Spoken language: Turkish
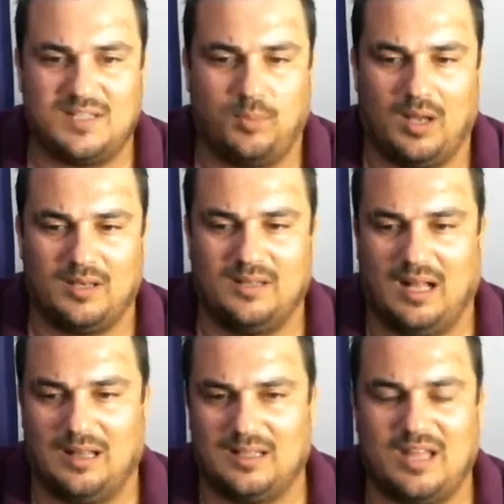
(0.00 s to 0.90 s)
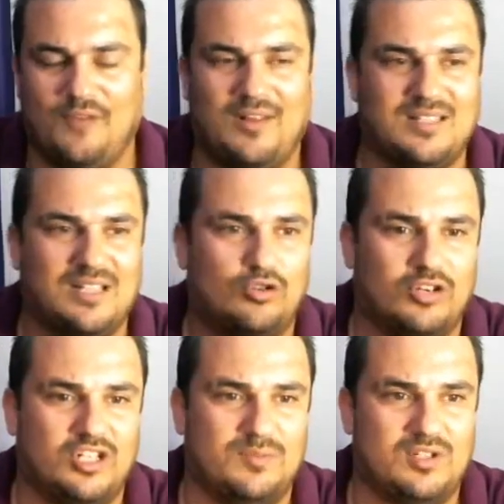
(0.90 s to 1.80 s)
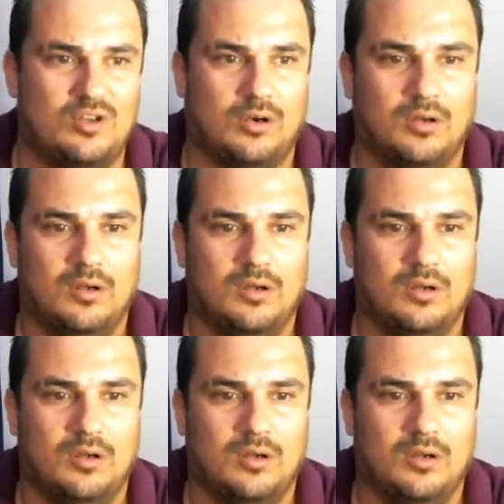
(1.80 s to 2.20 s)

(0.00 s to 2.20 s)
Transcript: puanını aldık. Defansa da çok işimiz yok.